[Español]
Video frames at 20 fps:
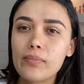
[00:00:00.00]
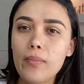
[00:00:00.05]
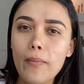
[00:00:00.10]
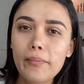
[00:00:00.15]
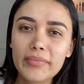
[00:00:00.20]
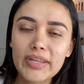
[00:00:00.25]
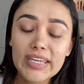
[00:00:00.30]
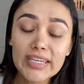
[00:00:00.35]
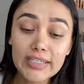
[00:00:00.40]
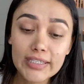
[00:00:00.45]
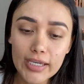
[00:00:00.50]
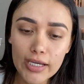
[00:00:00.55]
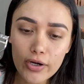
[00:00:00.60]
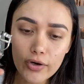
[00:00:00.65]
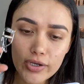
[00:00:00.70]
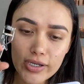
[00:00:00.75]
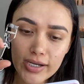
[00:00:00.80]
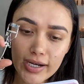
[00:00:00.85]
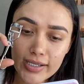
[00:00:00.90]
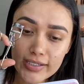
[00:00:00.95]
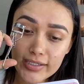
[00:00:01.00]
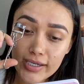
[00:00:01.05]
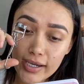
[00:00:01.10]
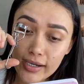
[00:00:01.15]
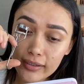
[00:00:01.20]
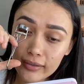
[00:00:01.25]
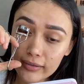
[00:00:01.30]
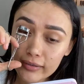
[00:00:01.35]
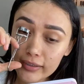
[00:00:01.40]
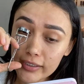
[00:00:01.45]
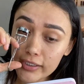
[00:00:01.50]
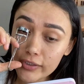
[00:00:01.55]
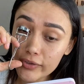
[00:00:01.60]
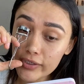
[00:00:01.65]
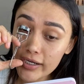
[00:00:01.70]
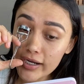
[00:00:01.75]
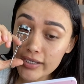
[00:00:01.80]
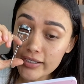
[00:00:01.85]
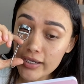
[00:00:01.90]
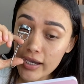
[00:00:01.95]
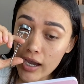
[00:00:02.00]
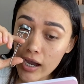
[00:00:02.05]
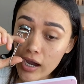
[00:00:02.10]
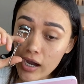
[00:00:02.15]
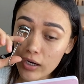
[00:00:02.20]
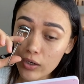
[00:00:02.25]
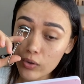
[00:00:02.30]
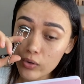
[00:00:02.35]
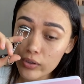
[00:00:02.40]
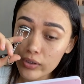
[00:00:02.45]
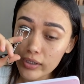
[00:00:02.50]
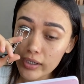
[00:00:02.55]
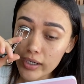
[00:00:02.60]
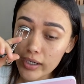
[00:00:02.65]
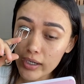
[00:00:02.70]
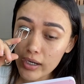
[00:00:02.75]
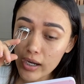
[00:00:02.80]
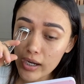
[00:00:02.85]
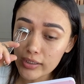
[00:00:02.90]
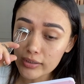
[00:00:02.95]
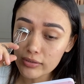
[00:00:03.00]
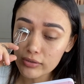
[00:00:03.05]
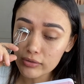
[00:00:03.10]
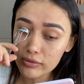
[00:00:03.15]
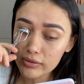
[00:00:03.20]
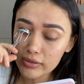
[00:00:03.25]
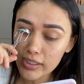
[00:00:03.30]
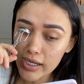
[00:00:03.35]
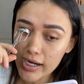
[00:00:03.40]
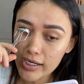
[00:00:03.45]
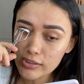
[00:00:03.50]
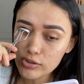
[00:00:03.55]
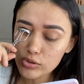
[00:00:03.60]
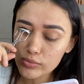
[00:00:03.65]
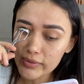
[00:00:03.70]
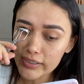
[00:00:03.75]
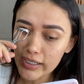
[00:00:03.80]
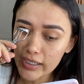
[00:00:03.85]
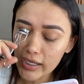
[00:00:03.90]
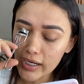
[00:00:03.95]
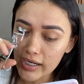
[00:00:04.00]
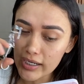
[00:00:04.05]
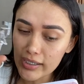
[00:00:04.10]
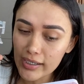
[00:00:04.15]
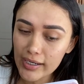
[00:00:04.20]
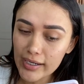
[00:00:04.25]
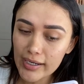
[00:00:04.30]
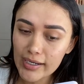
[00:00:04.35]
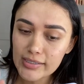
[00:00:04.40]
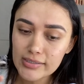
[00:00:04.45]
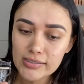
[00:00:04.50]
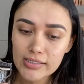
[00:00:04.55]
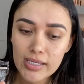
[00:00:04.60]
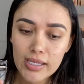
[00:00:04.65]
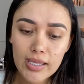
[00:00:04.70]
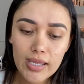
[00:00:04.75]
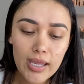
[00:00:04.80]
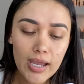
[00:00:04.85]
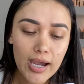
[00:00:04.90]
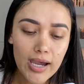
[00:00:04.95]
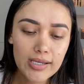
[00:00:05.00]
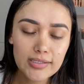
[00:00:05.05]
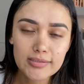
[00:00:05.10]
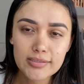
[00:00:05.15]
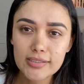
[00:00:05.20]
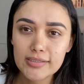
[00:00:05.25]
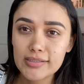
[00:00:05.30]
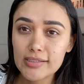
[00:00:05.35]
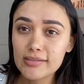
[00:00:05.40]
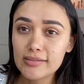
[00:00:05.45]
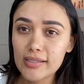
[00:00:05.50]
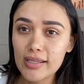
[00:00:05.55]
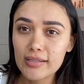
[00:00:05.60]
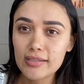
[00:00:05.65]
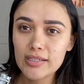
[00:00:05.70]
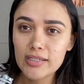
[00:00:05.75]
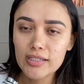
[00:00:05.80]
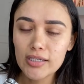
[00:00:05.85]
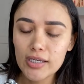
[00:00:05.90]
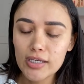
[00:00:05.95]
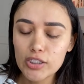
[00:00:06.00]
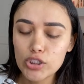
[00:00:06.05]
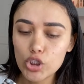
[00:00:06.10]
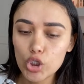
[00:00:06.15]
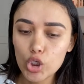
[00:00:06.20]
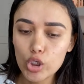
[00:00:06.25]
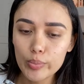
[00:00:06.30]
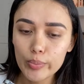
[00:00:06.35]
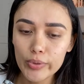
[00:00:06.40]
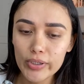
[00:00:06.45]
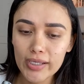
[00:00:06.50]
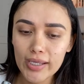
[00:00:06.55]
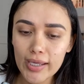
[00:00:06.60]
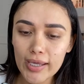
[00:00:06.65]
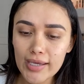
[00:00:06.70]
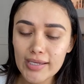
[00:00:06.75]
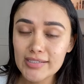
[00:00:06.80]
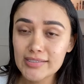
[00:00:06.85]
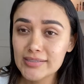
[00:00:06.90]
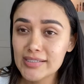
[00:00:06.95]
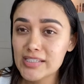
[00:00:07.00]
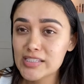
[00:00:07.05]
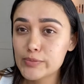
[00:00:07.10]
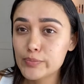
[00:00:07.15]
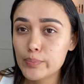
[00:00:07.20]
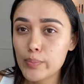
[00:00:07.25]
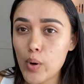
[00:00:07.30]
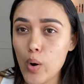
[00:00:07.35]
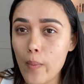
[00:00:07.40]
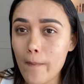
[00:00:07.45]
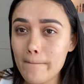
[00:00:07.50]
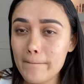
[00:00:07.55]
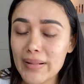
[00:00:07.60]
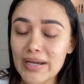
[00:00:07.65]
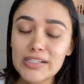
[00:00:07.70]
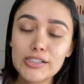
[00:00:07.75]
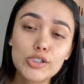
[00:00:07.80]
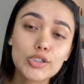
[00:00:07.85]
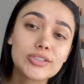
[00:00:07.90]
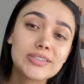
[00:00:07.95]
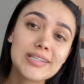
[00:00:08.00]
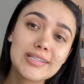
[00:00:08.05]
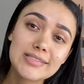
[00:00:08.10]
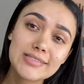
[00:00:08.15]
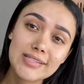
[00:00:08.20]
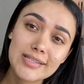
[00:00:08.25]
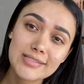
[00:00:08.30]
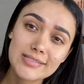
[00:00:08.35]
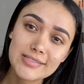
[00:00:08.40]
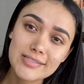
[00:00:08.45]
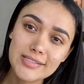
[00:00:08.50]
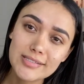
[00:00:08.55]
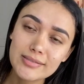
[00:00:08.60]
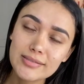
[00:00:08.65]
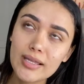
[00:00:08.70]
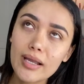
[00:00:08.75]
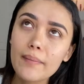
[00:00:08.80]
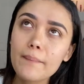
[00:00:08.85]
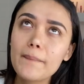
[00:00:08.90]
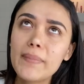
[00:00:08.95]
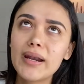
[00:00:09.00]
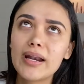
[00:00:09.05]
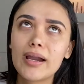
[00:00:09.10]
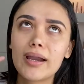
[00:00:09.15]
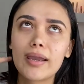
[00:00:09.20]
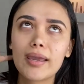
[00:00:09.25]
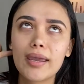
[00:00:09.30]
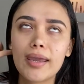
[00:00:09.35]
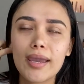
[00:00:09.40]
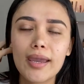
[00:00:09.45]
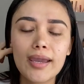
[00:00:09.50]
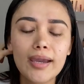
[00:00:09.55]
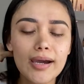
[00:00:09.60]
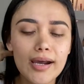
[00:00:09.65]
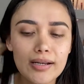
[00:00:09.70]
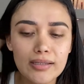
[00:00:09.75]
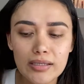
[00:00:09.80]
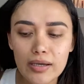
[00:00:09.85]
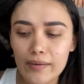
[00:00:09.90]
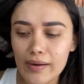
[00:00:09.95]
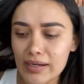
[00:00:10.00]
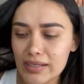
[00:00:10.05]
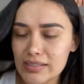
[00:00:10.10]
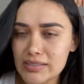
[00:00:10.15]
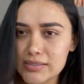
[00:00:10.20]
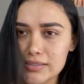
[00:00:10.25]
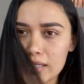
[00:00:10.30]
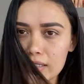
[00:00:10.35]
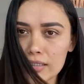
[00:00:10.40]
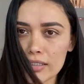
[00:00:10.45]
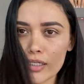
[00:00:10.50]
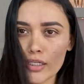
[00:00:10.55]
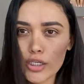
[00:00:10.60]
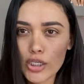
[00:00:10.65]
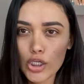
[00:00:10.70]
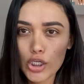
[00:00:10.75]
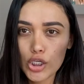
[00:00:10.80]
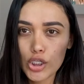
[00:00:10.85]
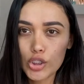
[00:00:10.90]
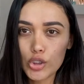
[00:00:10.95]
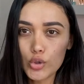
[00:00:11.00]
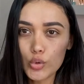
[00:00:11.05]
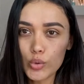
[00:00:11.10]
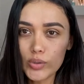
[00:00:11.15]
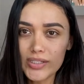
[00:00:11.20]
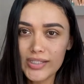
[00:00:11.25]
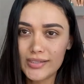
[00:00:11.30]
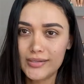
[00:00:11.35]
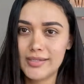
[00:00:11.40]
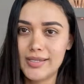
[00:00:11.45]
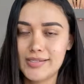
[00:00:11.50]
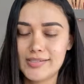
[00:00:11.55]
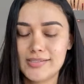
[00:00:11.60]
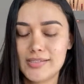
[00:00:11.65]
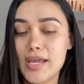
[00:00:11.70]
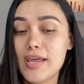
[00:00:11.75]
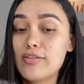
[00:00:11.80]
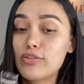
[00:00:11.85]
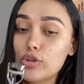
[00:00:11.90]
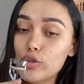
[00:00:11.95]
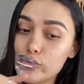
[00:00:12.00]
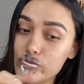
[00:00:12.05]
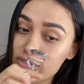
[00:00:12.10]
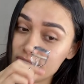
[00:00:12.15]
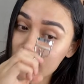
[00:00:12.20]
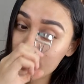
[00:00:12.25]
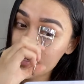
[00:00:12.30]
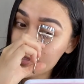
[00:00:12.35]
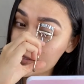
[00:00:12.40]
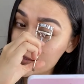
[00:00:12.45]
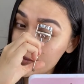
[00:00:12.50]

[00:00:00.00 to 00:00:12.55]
y quiero ir allá, quiero ir allá a correr, a trotar, subir escaleras, hacer sentadillas y todo porque estas pompas lo necesitan para que en carnaval estén duritas, entonces